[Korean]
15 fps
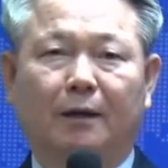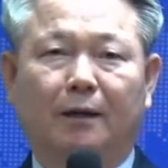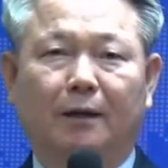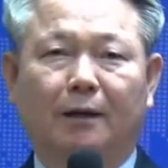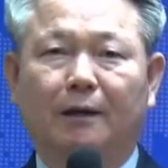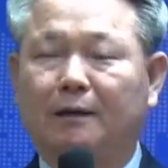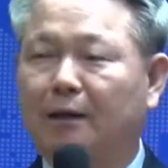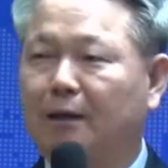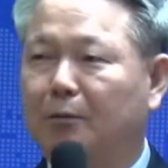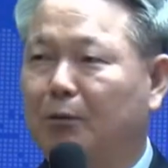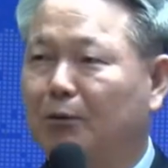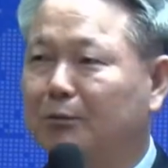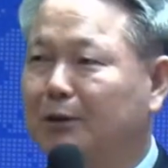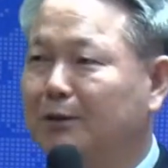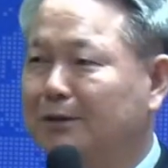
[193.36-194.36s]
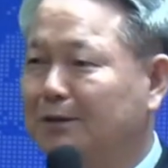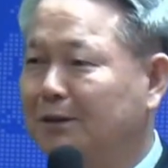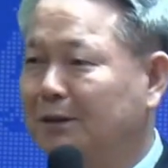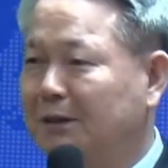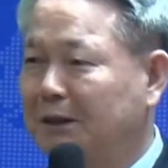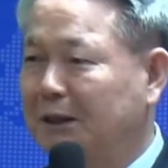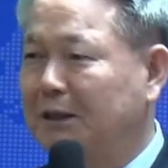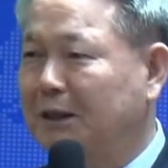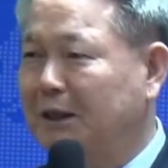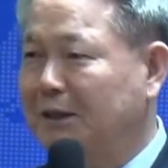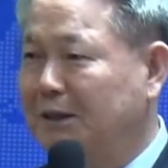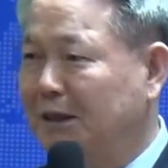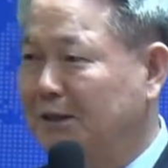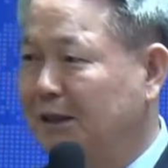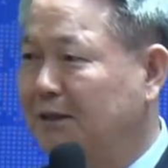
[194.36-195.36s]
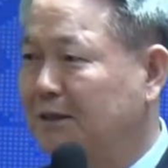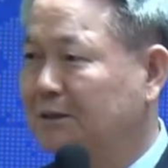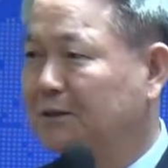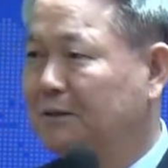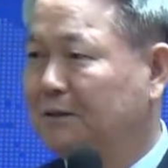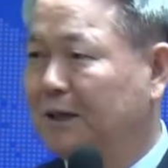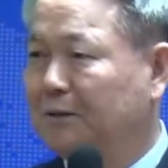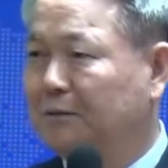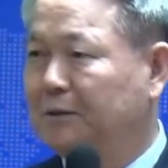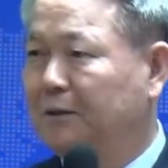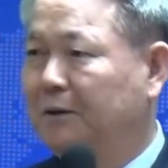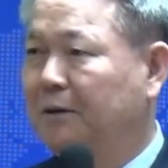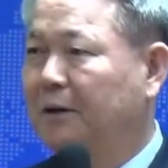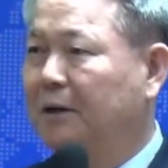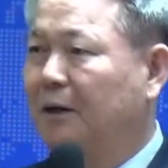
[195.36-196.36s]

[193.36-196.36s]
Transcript: 이게 되게 보면 인간이라는 게 그렇더라고요.